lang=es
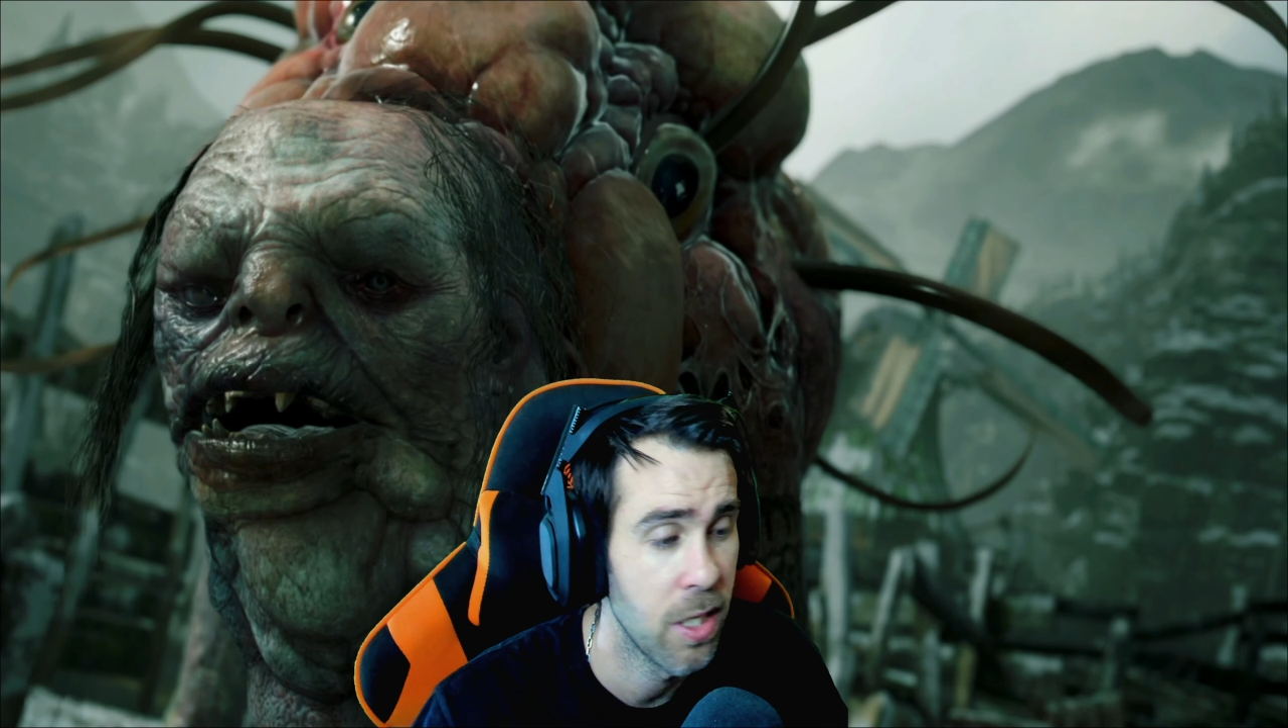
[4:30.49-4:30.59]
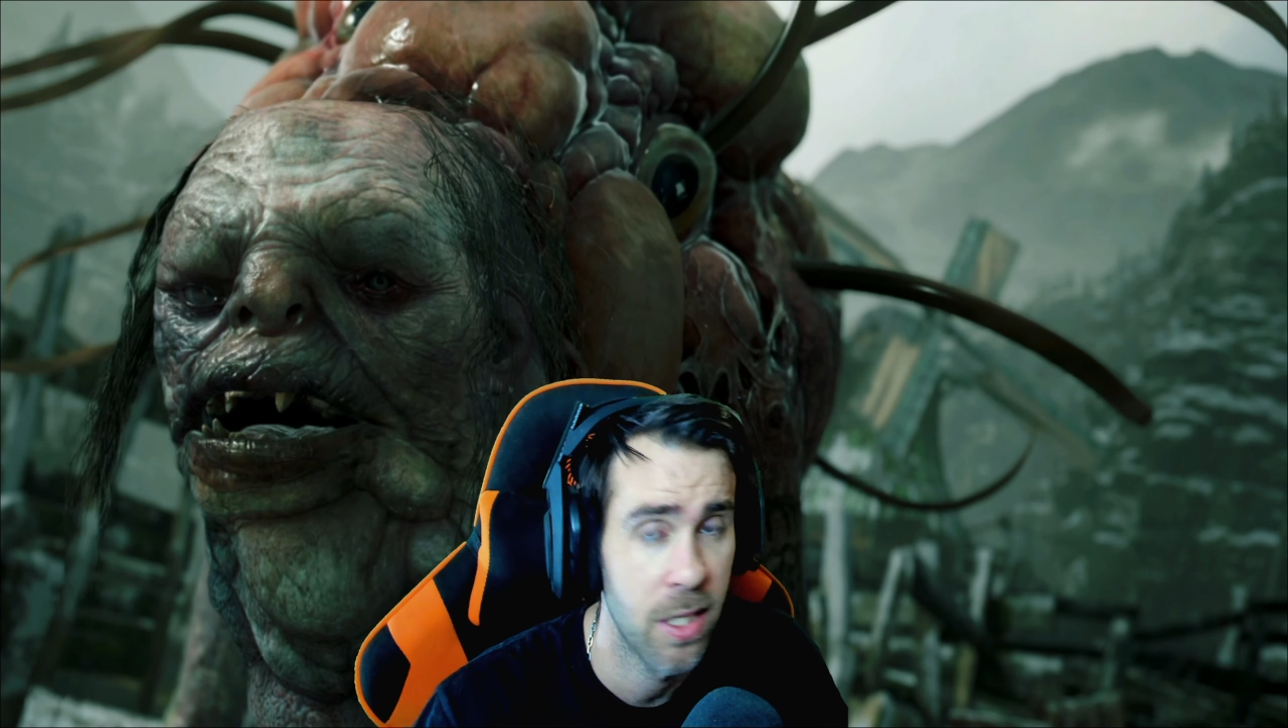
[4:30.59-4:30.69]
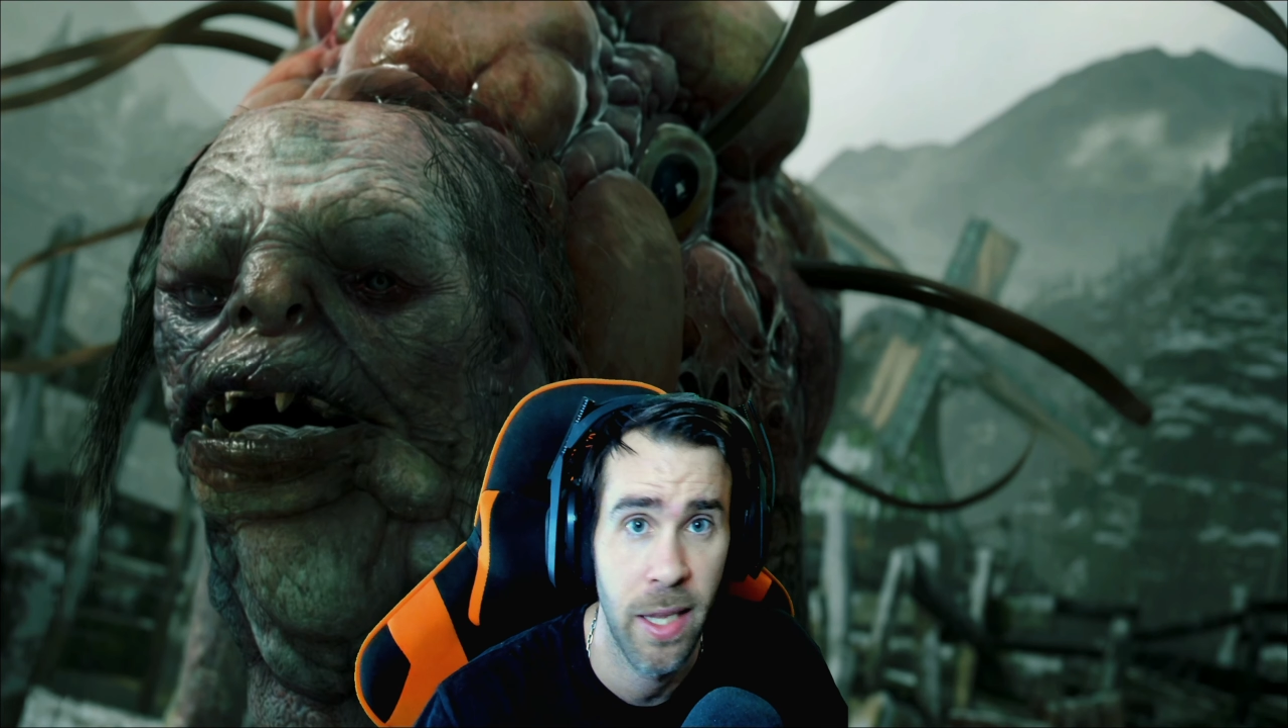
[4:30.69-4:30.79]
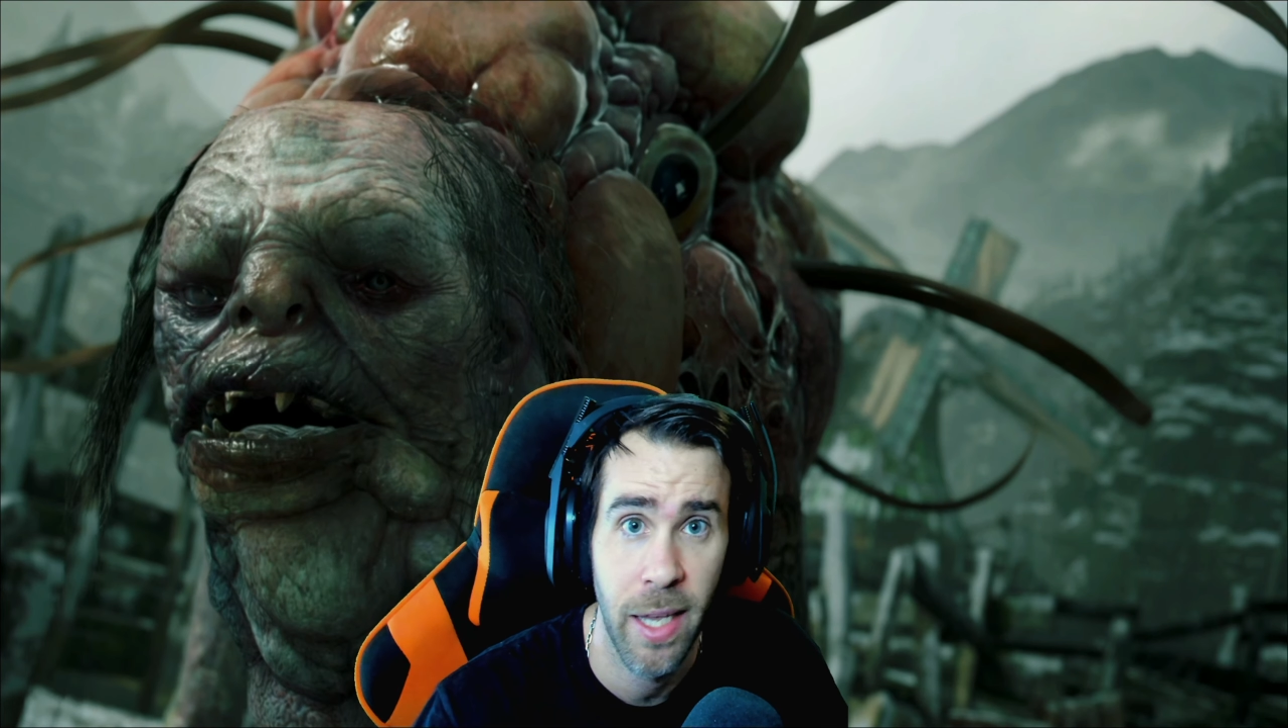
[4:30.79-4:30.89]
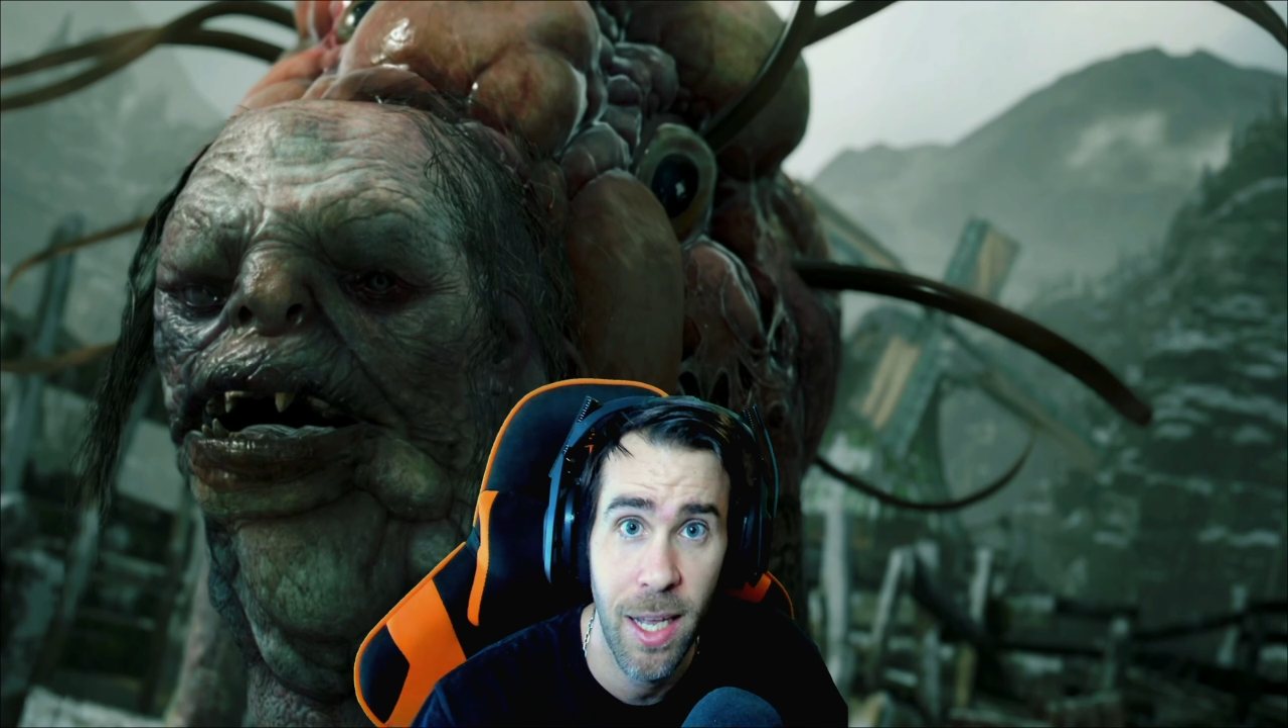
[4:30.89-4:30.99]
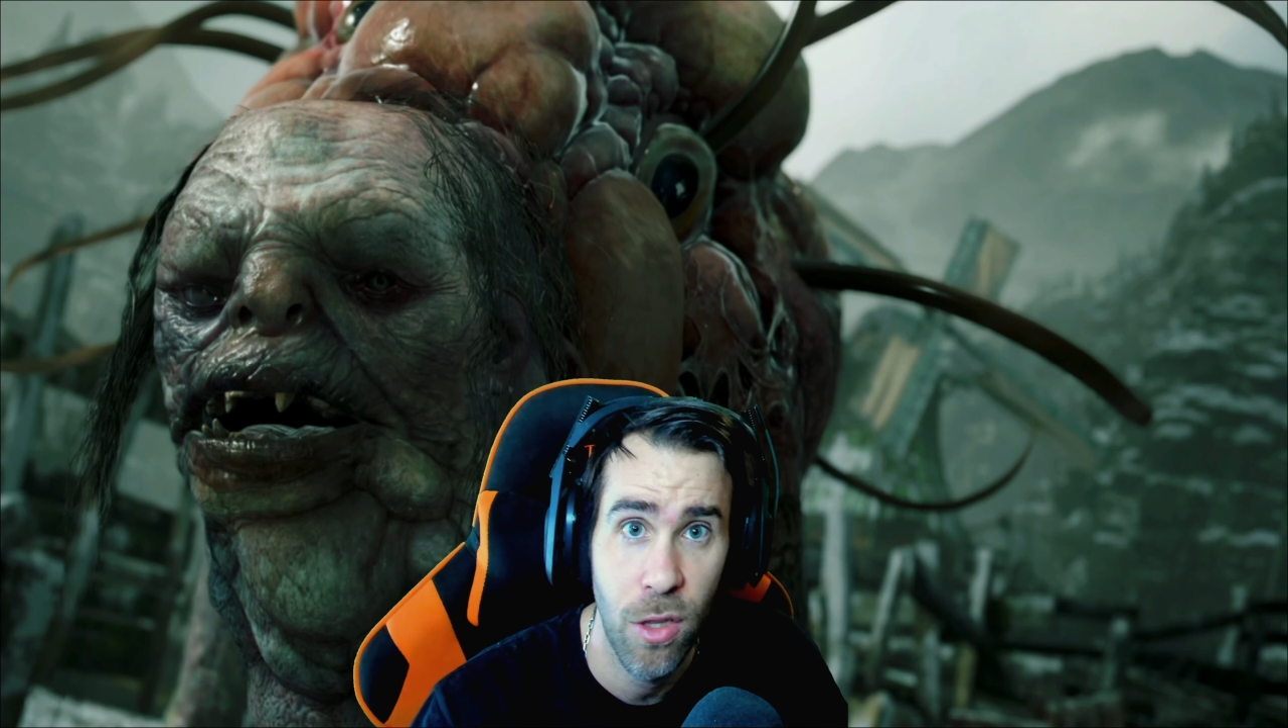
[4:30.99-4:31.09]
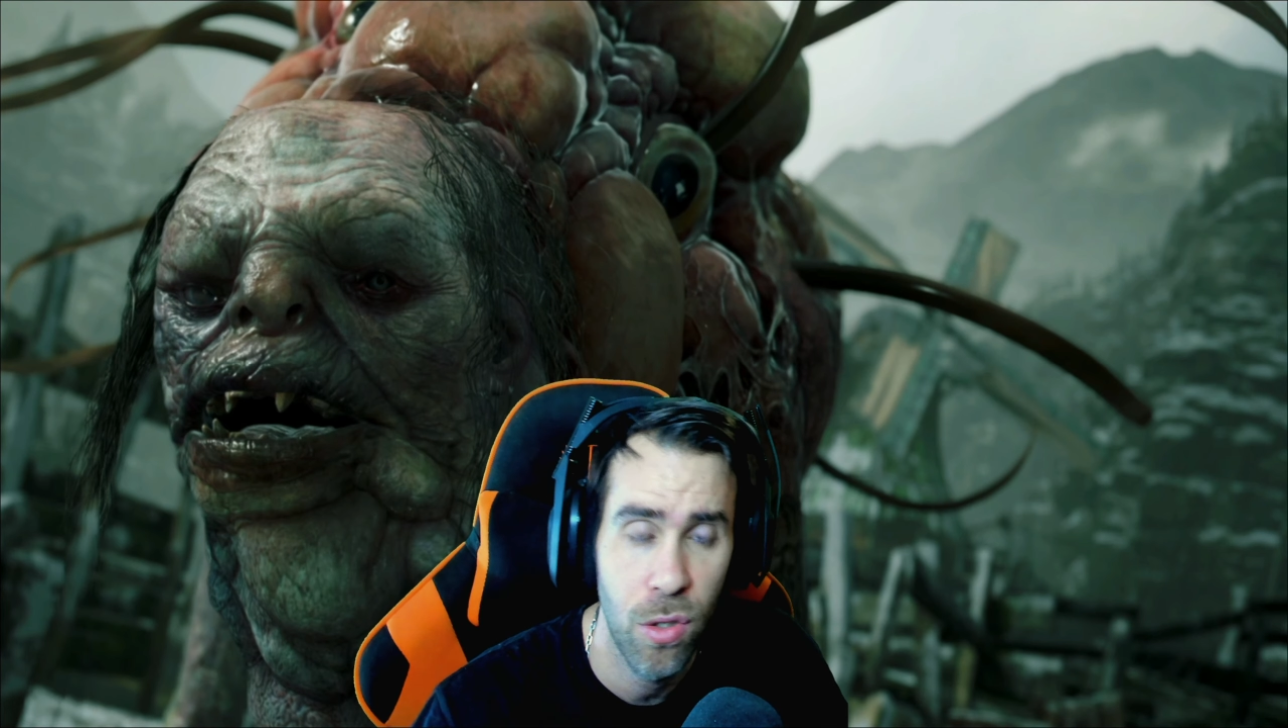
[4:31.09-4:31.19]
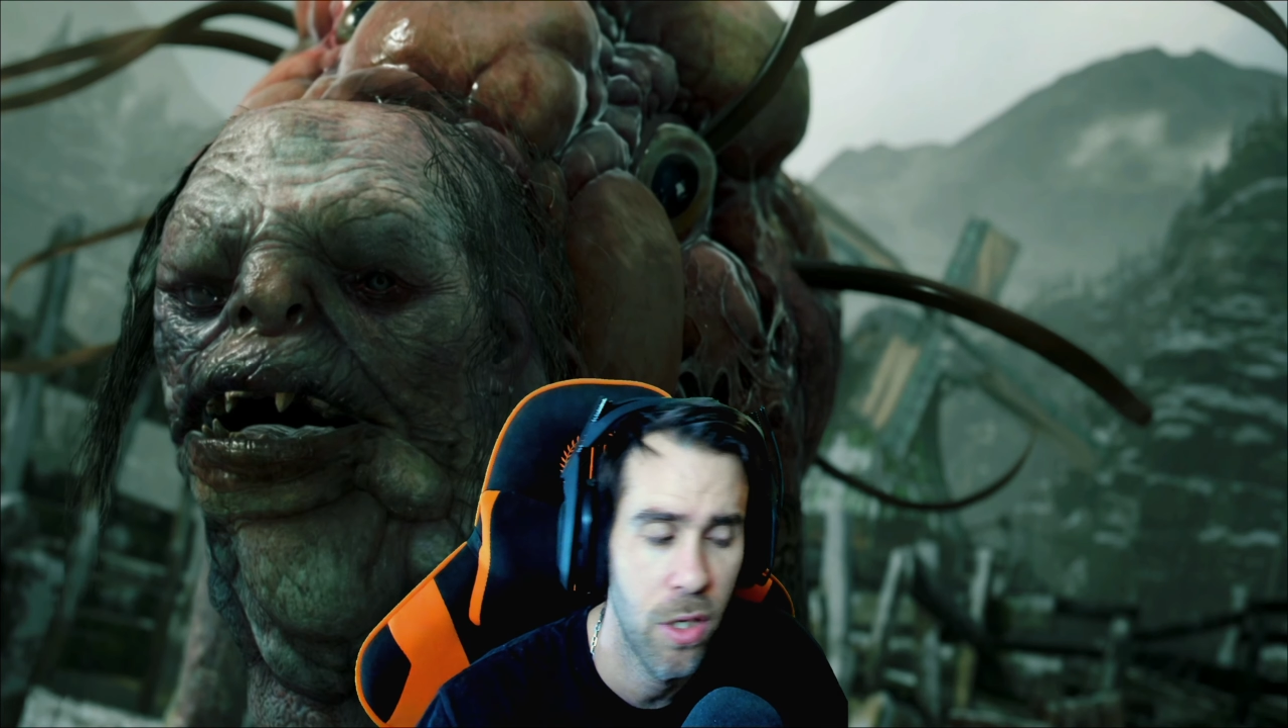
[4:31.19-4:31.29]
está dejando,